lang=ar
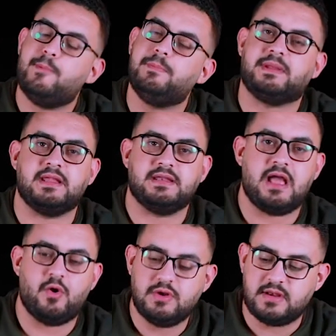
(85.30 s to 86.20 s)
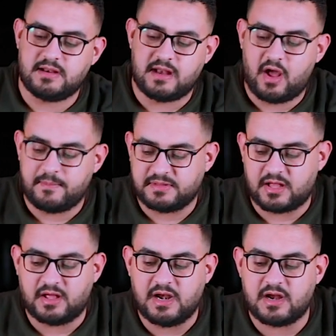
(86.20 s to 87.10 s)
ممكن اقول ان لا
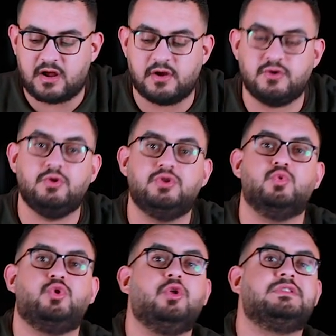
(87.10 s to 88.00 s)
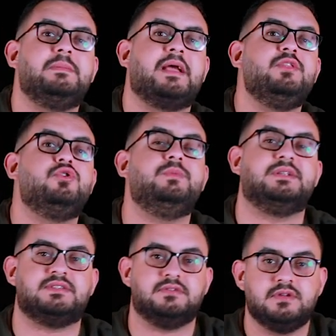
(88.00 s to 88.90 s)
بتخرج لك ارنولد وتحط مكان
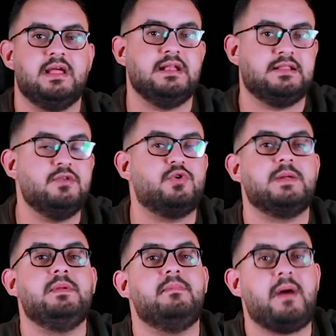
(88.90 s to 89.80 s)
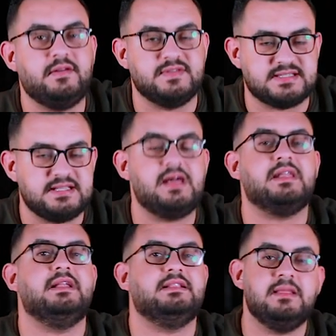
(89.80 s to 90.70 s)
روبرتسون الاثنين قريبين من بعض في
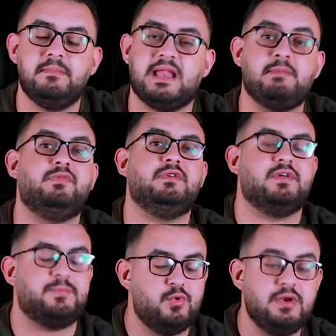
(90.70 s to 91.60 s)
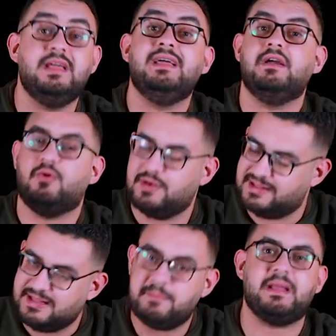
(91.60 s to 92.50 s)
السعر الاثنين بيلعبوا في ليفربول
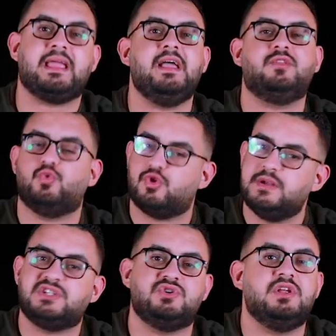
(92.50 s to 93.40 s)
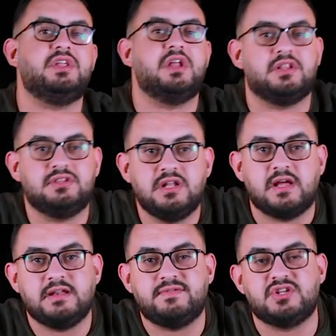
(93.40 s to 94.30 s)
والاثنين باكات وروبرتسون يقدر يغطي
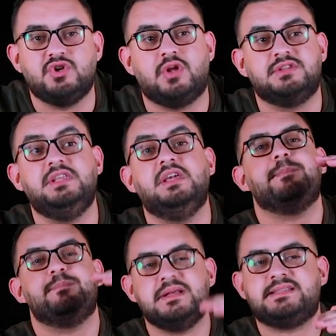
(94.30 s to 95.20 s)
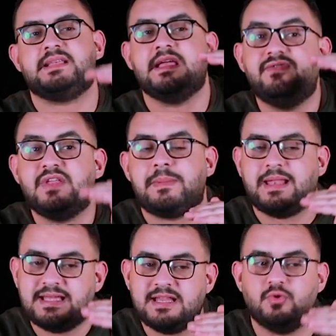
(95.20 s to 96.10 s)
لك نفس النقط دي بس هيفضل
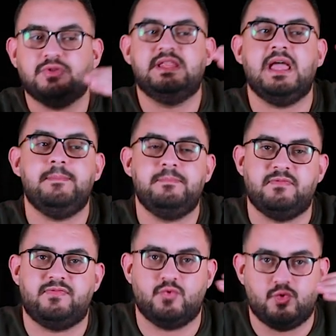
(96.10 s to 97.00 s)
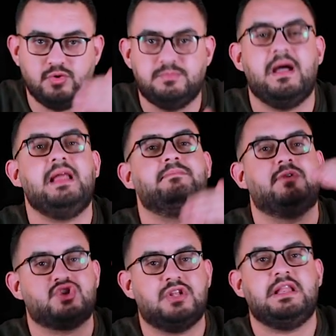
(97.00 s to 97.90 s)
بعد كده قدام في وجود بقى
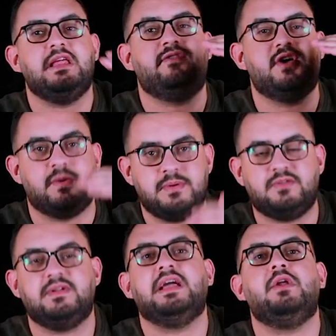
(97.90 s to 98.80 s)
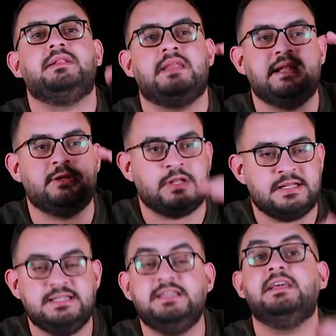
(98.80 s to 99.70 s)
الماتشات اللي هي فيها دبلات في الجوله
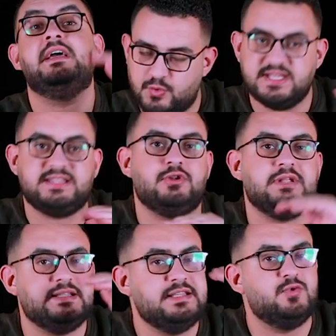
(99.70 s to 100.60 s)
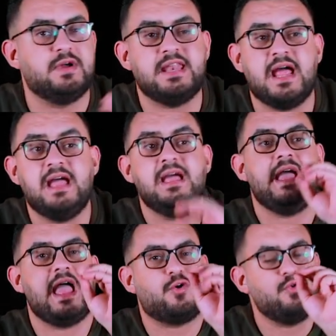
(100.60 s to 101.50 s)
33 و36 وغيرها
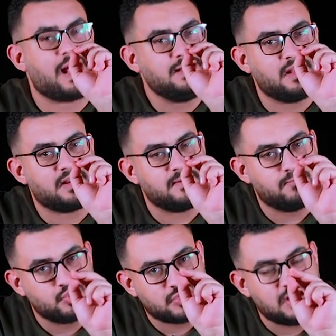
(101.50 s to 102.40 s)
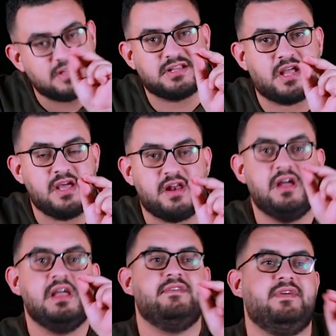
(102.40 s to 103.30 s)
هيكون عندك مشكله
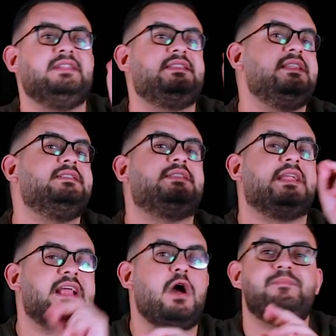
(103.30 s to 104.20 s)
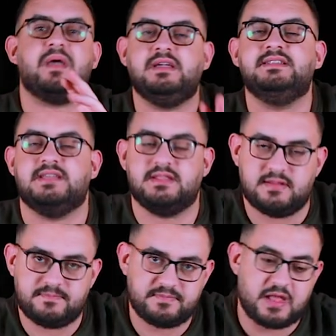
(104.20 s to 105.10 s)
صغيره في حته ان انت ترجعه بتغيير زياده
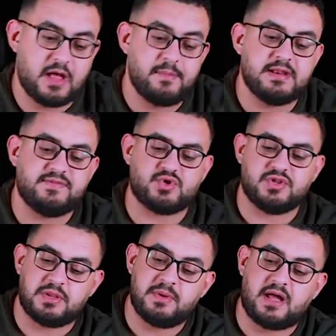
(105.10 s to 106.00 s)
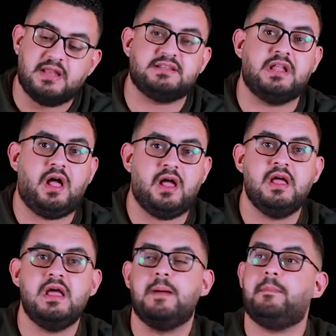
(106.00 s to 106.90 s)
الامر نفسه ينطبق على صلاح
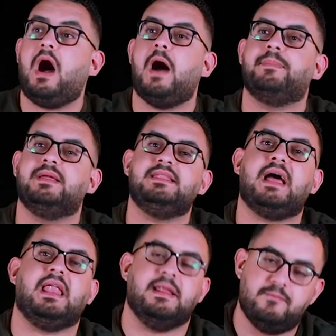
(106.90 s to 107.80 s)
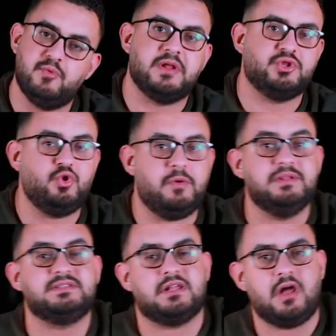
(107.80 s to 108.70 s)
مع ابجريد اعلى ممكن تروح
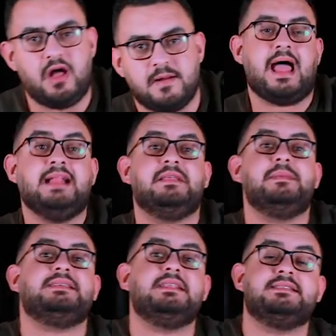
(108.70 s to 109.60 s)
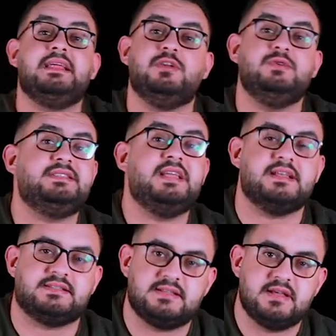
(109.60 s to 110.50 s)
بيت صلاح لحد مثلا زي لويس دياز